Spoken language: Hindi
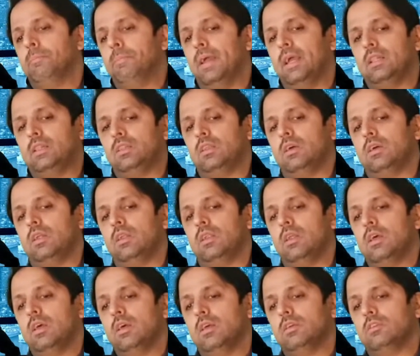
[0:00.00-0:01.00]
बेहतर
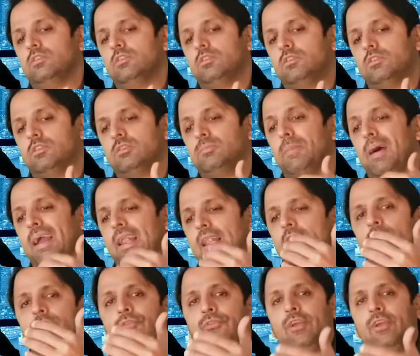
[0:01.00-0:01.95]
स्माइलिंग